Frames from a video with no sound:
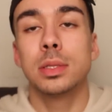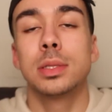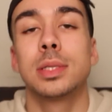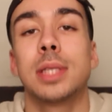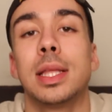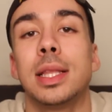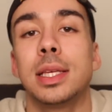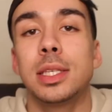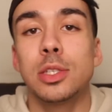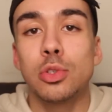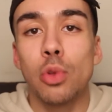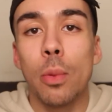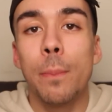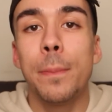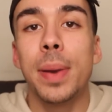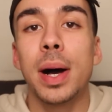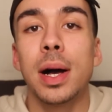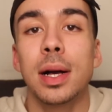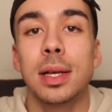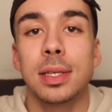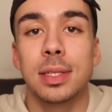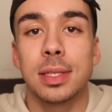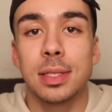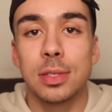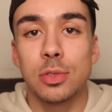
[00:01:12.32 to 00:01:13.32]
ça n'existe
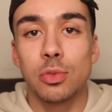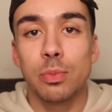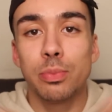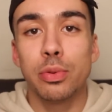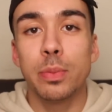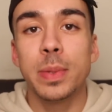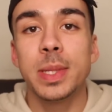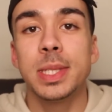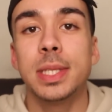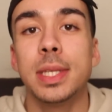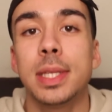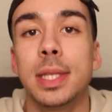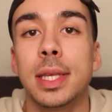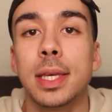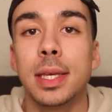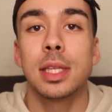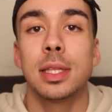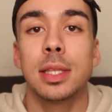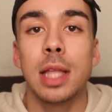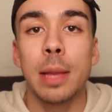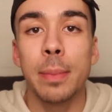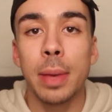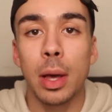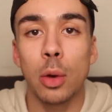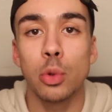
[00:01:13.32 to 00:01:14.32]
pas, ça c'est une publicité.
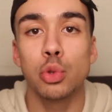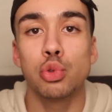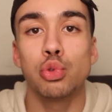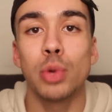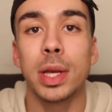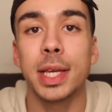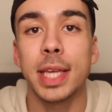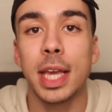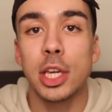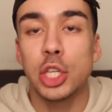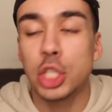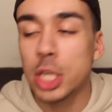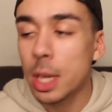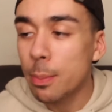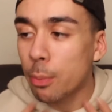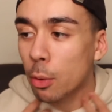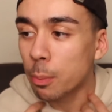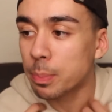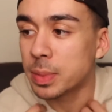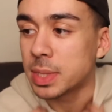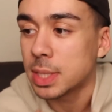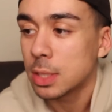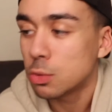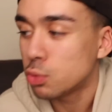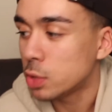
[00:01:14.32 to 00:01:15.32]
Cette dame a reçu un cachet
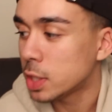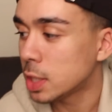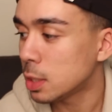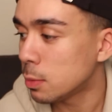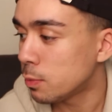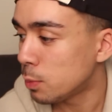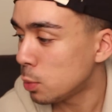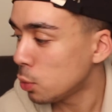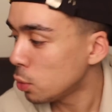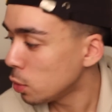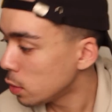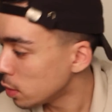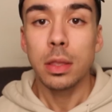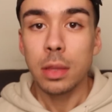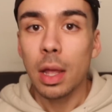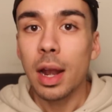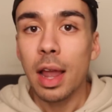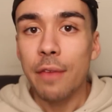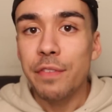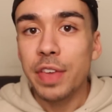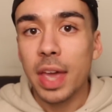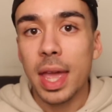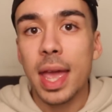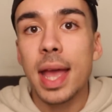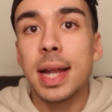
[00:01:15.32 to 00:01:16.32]
pour pisser du liquide bleu. Dans
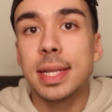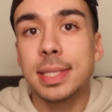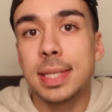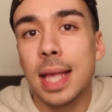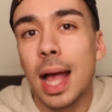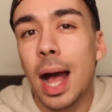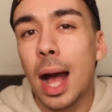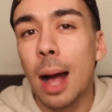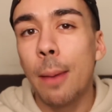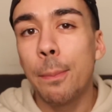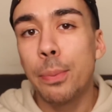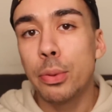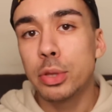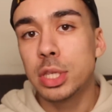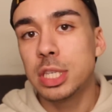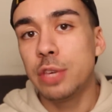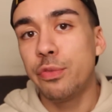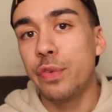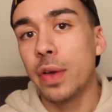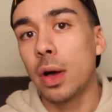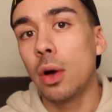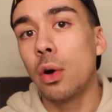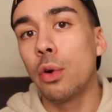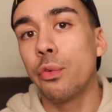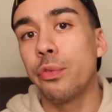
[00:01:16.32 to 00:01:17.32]
la vie réelle, c'est un peu
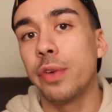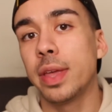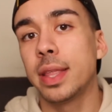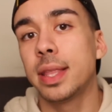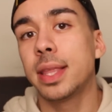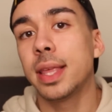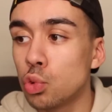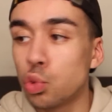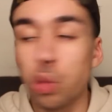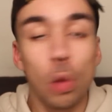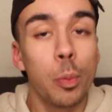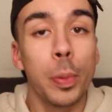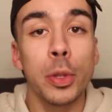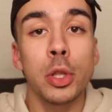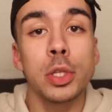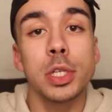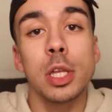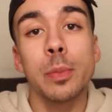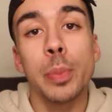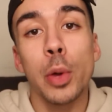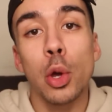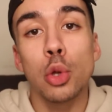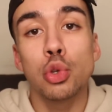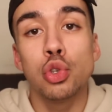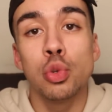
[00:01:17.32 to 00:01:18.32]
différent en fait. Donc pendant
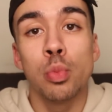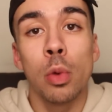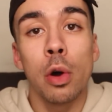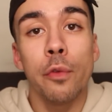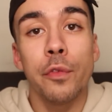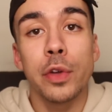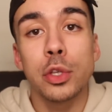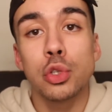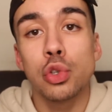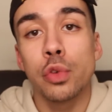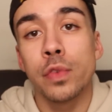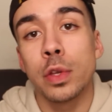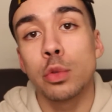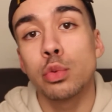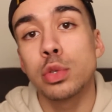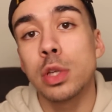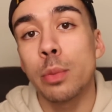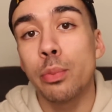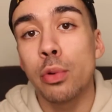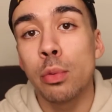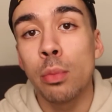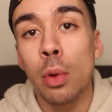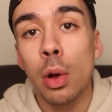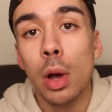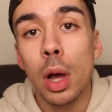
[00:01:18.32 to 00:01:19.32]
cette période du mois, en fait, je deviens tout
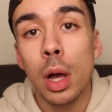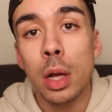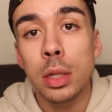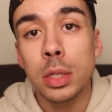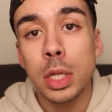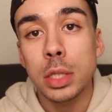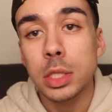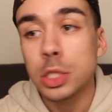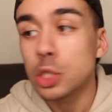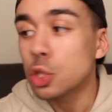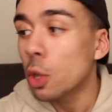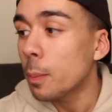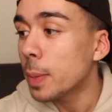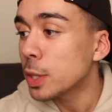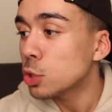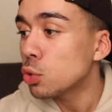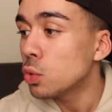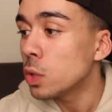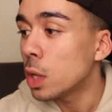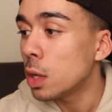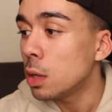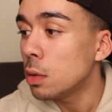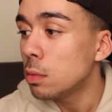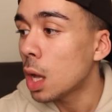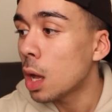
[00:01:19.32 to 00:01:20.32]
simplement un assistant
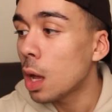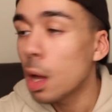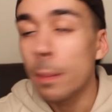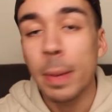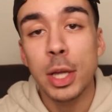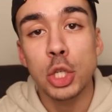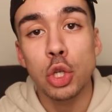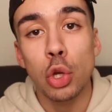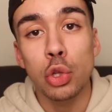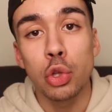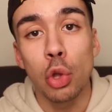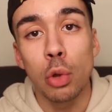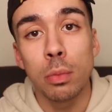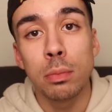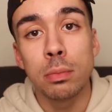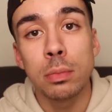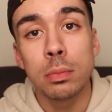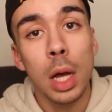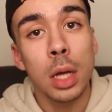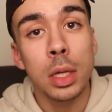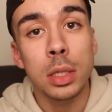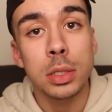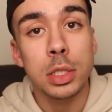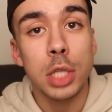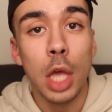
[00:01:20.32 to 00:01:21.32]
personnel, un majordome,
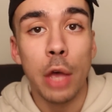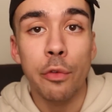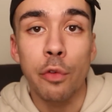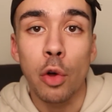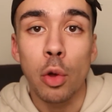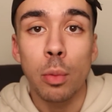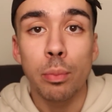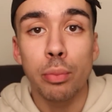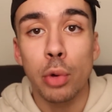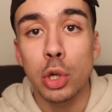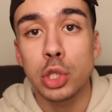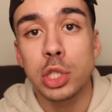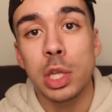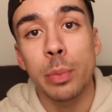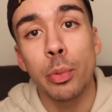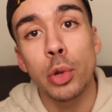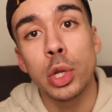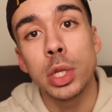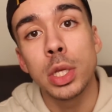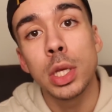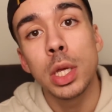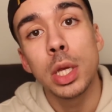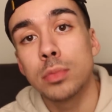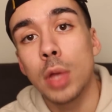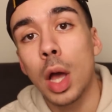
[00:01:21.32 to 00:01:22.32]
un servant pour rester
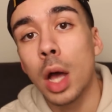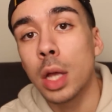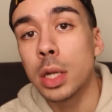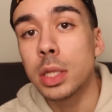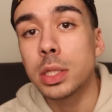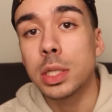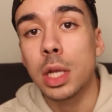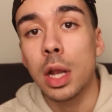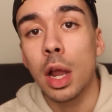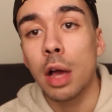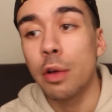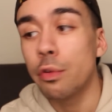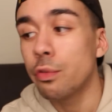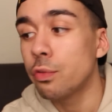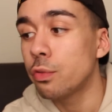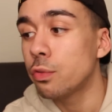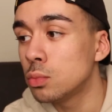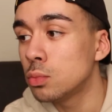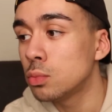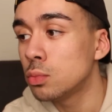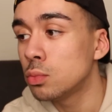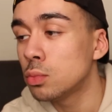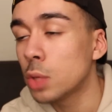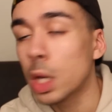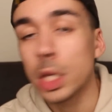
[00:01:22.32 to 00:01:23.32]
poli, un esclave,
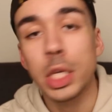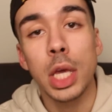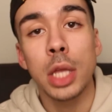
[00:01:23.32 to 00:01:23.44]
un